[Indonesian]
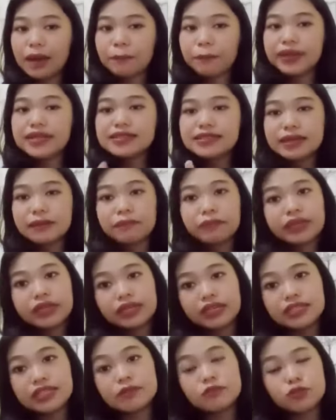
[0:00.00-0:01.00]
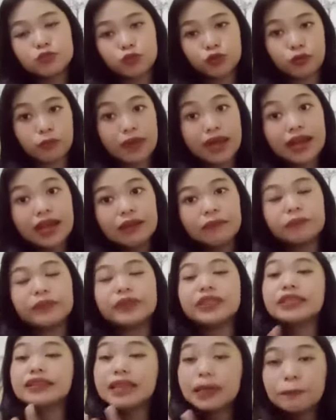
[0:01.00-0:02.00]
sampai ke jam 10 malam.
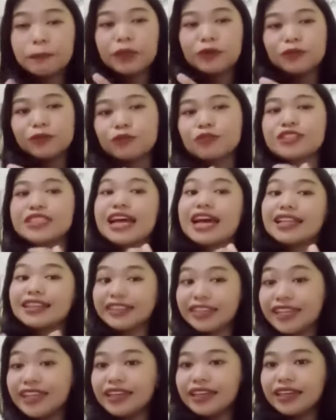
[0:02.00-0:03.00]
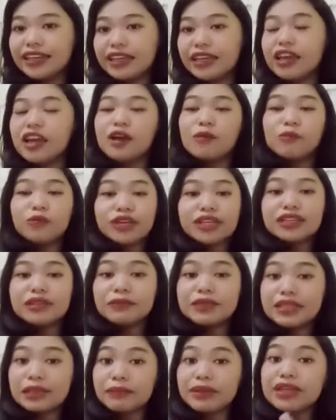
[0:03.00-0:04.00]
Tetapi untuk saat ini mungkin
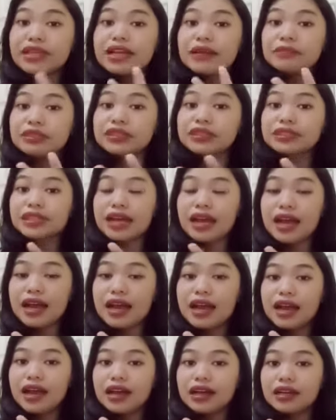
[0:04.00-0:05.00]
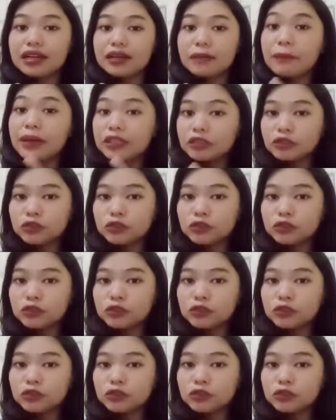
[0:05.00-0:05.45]
teman-teman gak bisa masuk